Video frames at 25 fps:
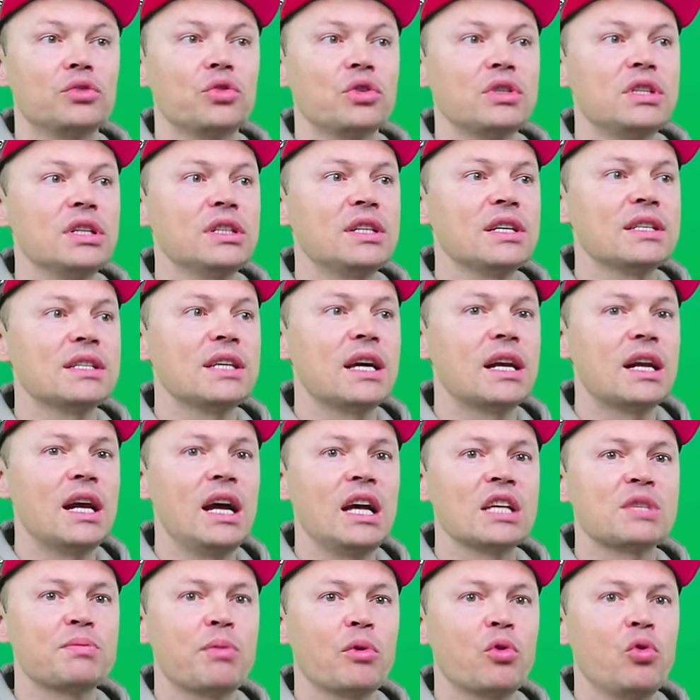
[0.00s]
то есть это за
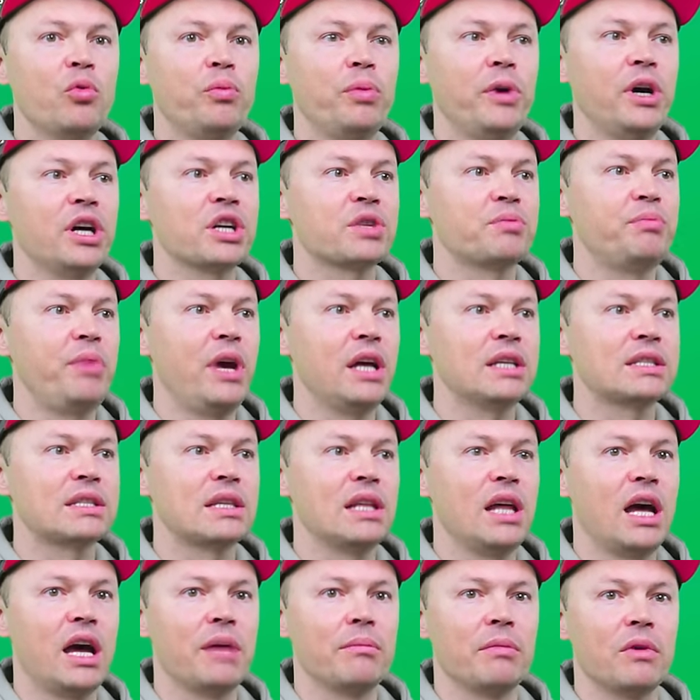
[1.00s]
раз покупаешь 5
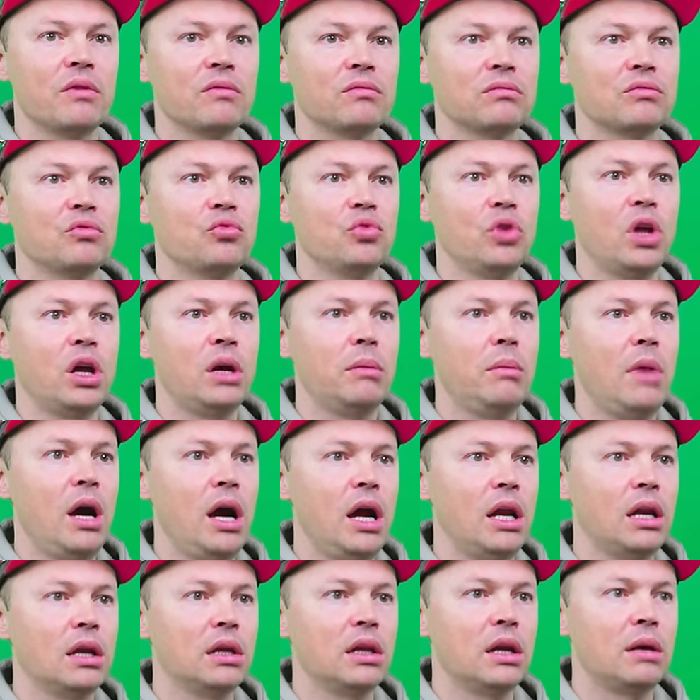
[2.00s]
слаймов. Ну
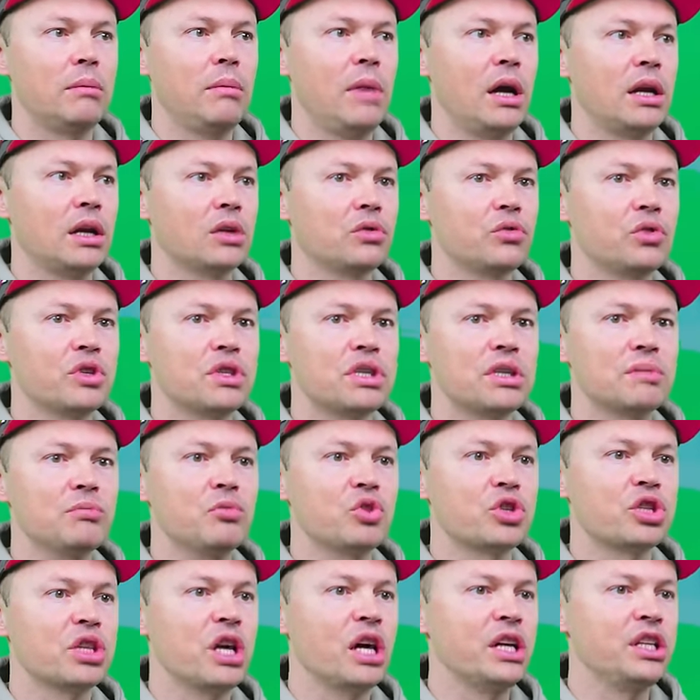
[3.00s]
нормально, нормально. То есть
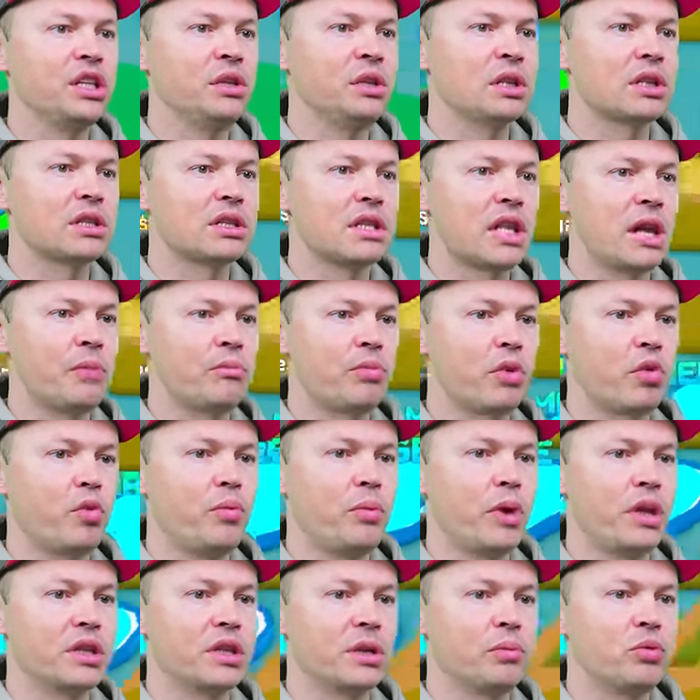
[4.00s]
можно один слайм
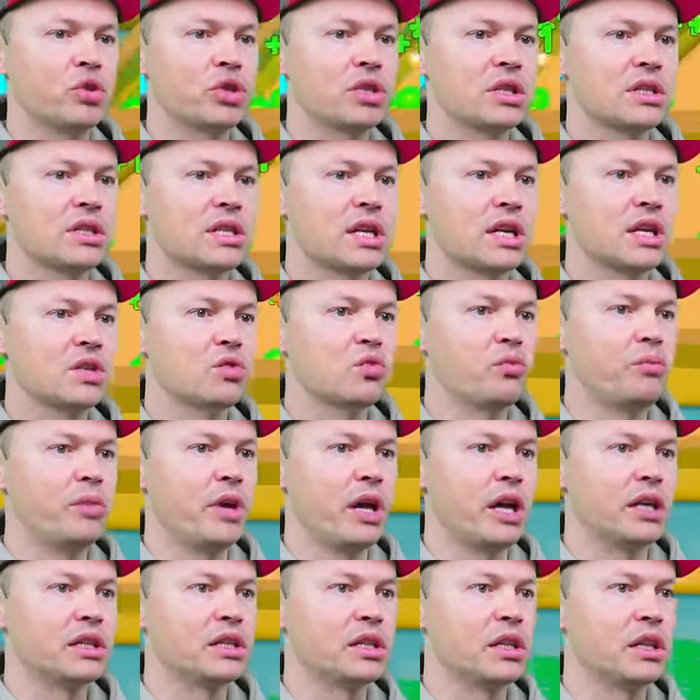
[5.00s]
покупать, а можно сразу
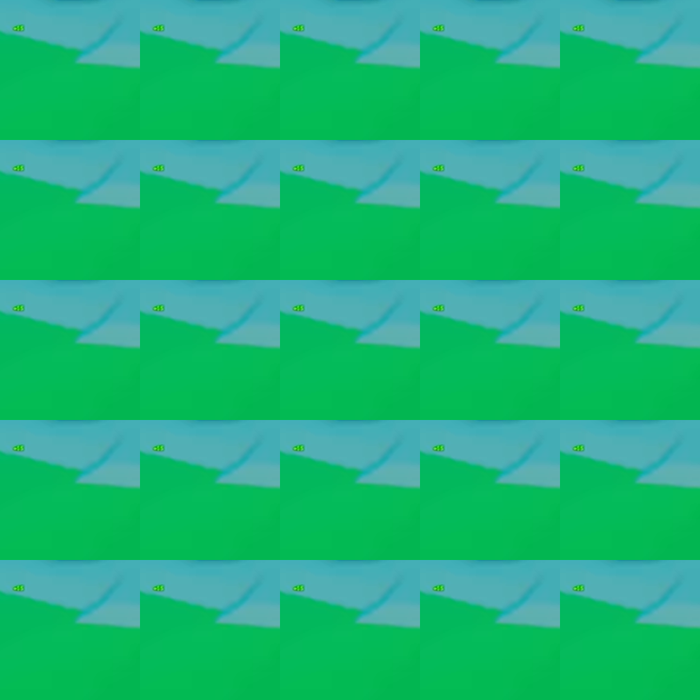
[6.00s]
5.